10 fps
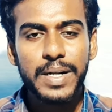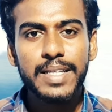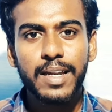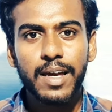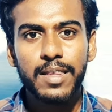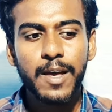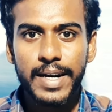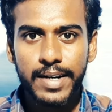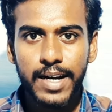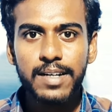ஸ்மெல் தெரியாது
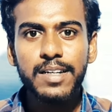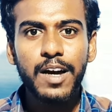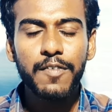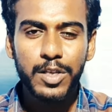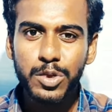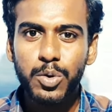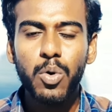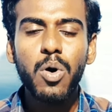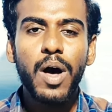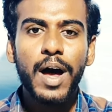டெல்டா
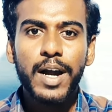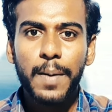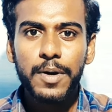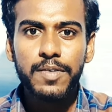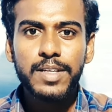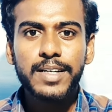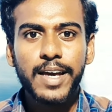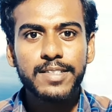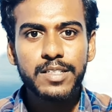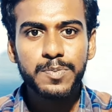வந்தும் நம்மளுக்கு வந்து
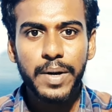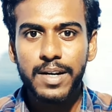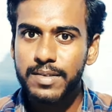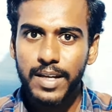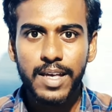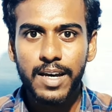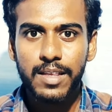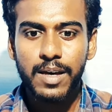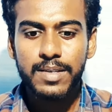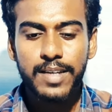டேஸ்ட் ஸ்மெல்லு
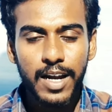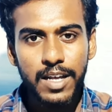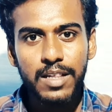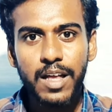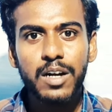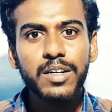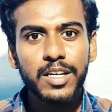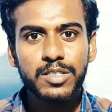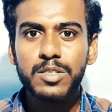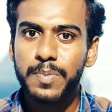தெரியாது சளி இருந்தாலும்
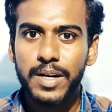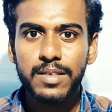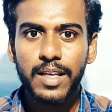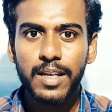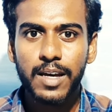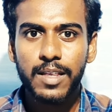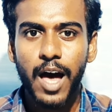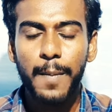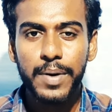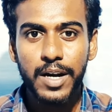டேஸ்ட் ஸ்மெல்லு தெரியாது
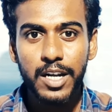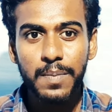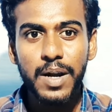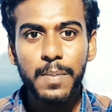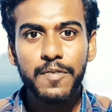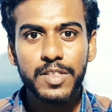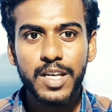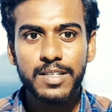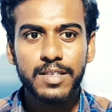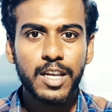அப்போ ரெண்டுக்குமே நம்மளுக்கு
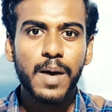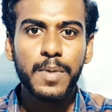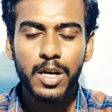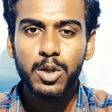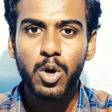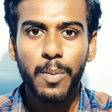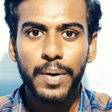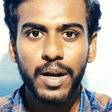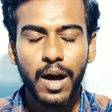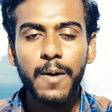வித்தியாசம் தெரியாமல் இருந்தோம்
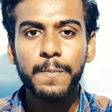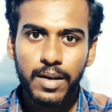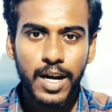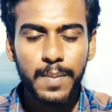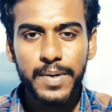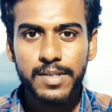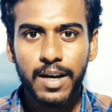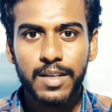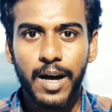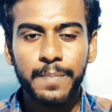அப்படின்னா கண்டிப்பாக
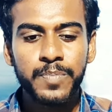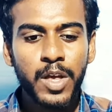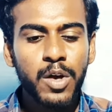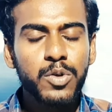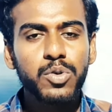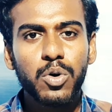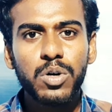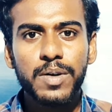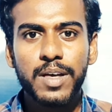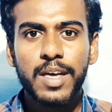சங்கு தான் ஸோ
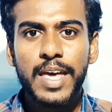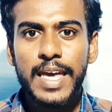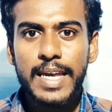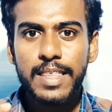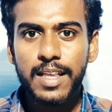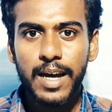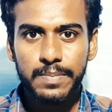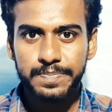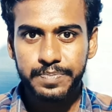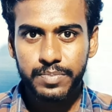இதில்